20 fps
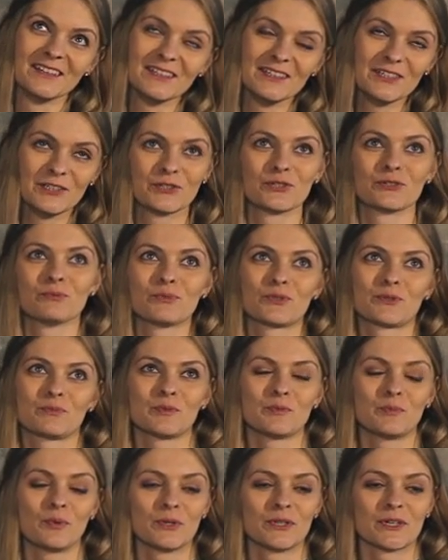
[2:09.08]
и еще, может
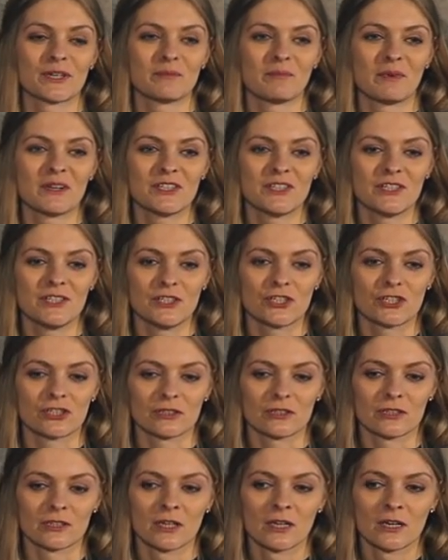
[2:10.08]
быть, более
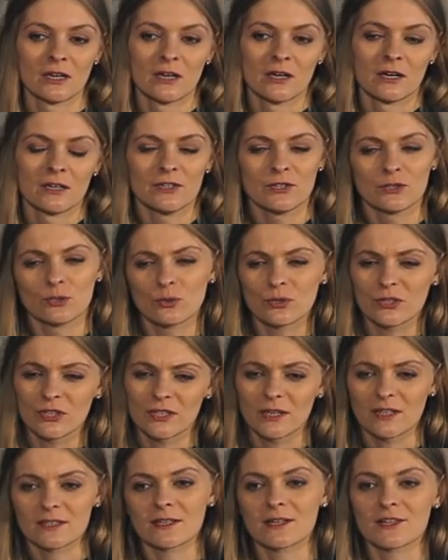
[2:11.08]
романтичный. Истории,
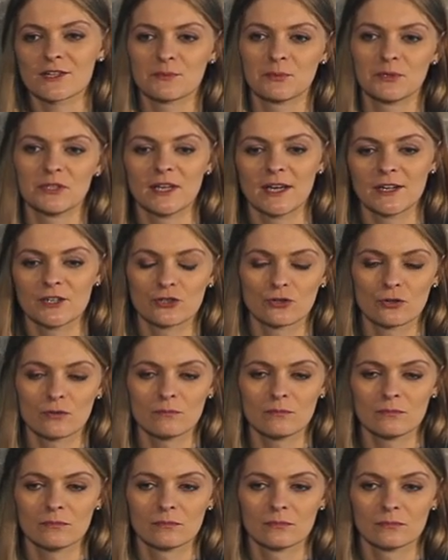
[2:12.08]
казалось бы, ни о
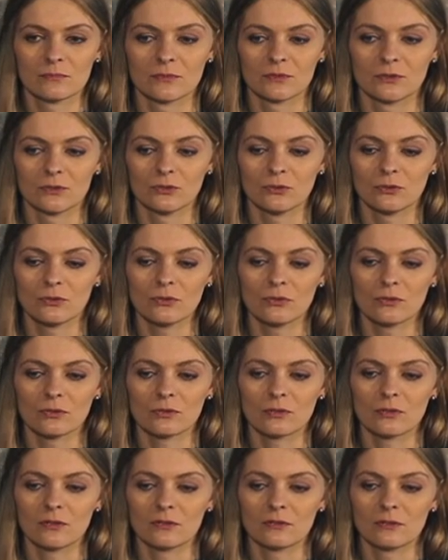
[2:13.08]
чем, но
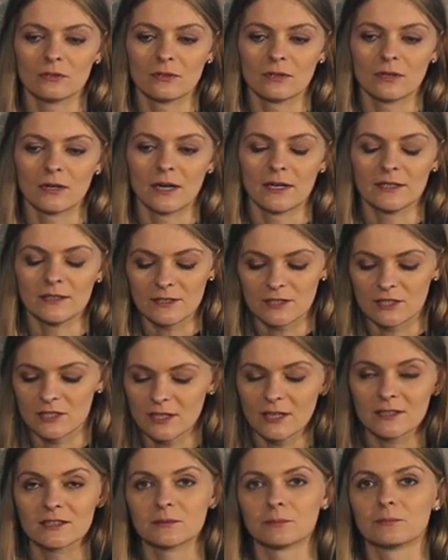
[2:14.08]
они
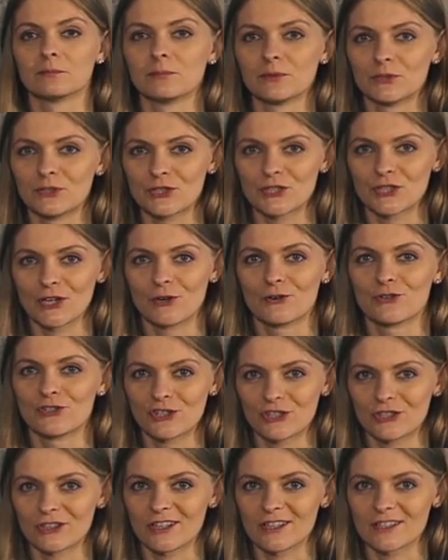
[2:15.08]
сняты
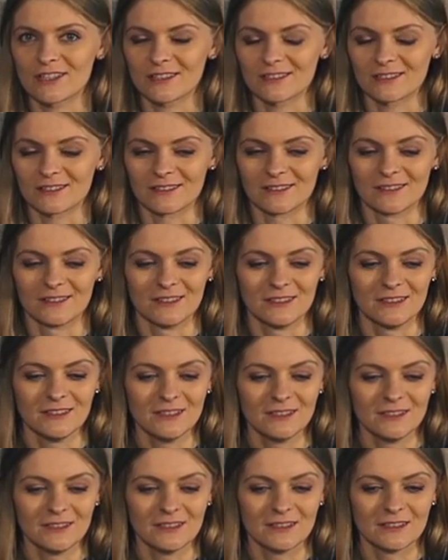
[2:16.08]
потрясающе классно.
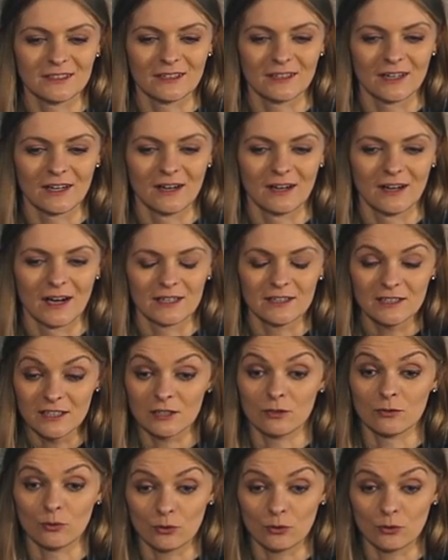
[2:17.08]
И они